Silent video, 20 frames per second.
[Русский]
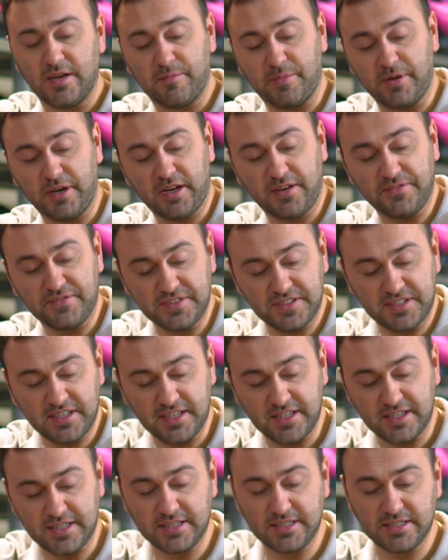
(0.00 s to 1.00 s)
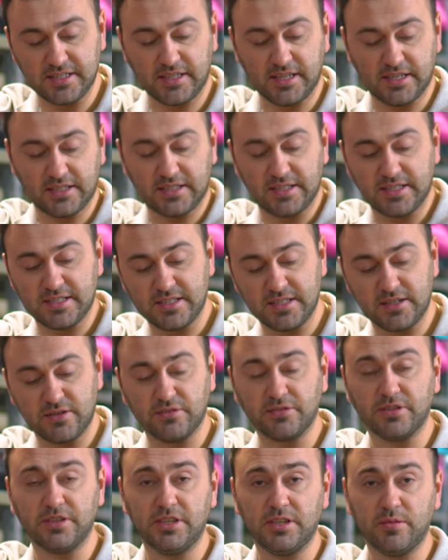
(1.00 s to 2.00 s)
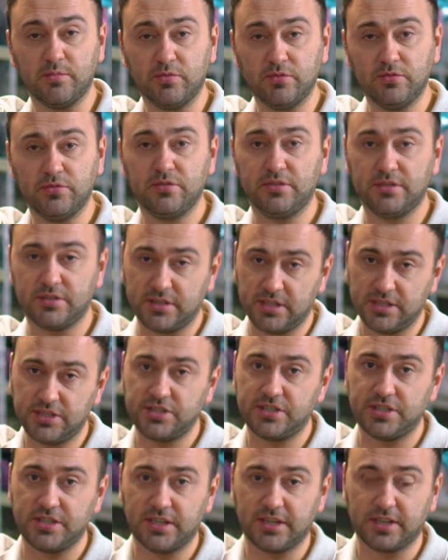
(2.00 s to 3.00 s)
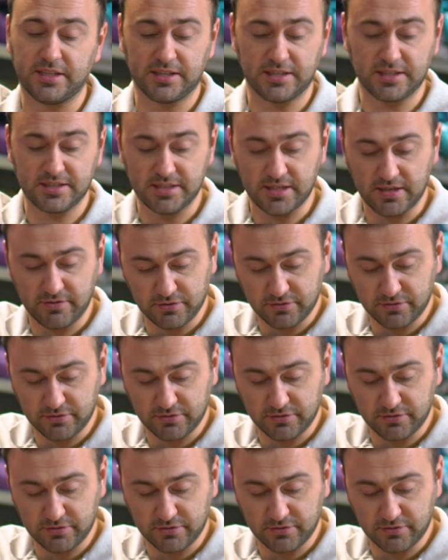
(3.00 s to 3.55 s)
Пока все индикаторы зеленые не будут, значит ехать нельзя.